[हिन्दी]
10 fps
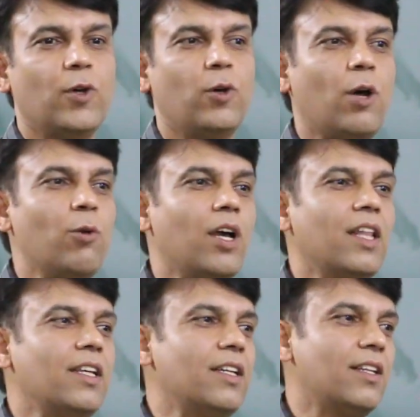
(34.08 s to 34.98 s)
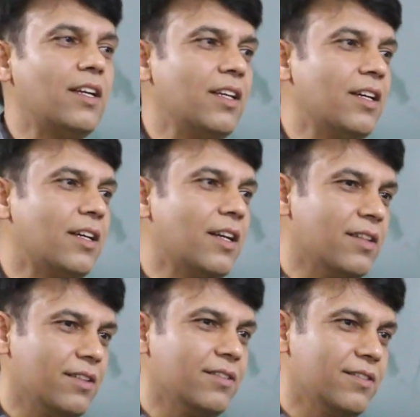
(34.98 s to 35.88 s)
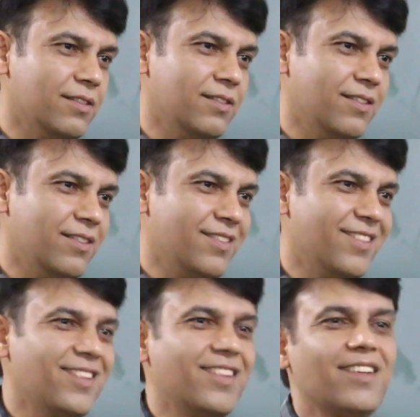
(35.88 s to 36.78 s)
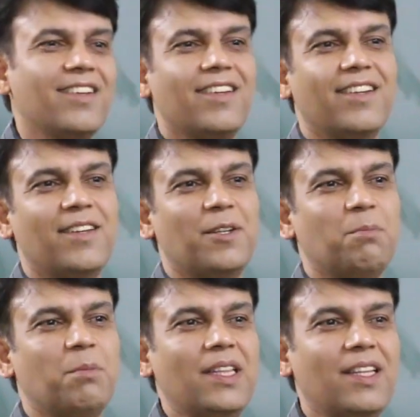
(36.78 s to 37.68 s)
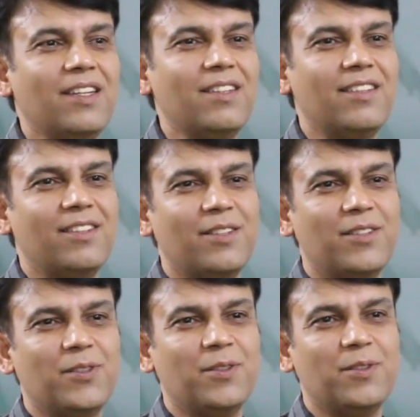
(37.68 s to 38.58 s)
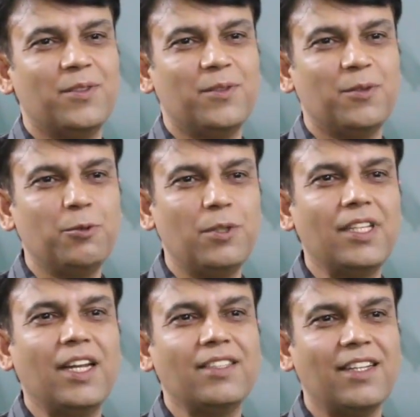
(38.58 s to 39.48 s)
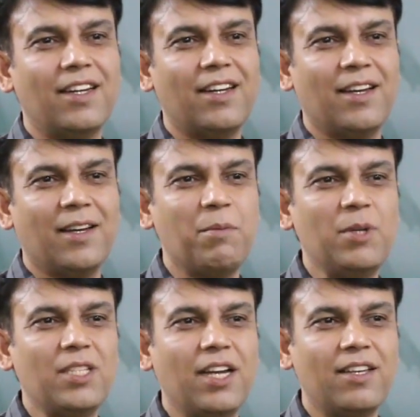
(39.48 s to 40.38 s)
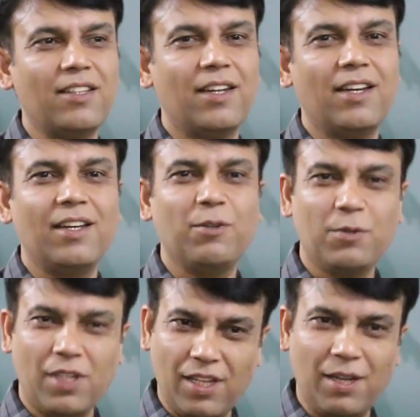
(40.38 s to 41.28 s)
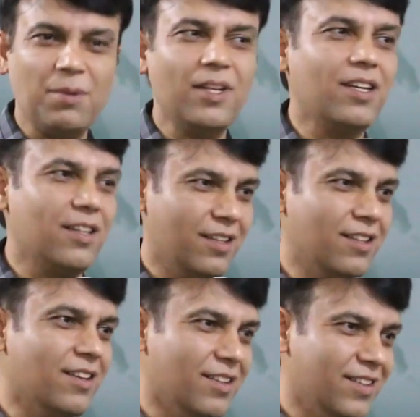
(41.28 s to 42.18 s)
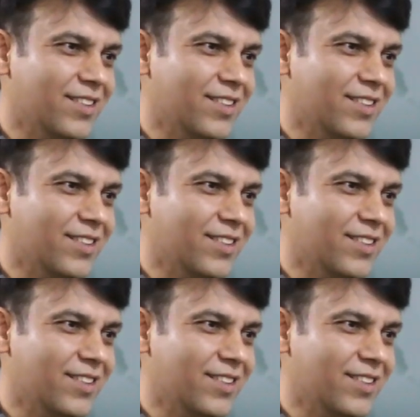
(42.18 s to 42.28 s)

और राहुल गांधी की तरह नहीं करना है मंथन दूसरी तरह से करना है अमित शाह की तरह लेकिन उसकी तरह भी नहीं करना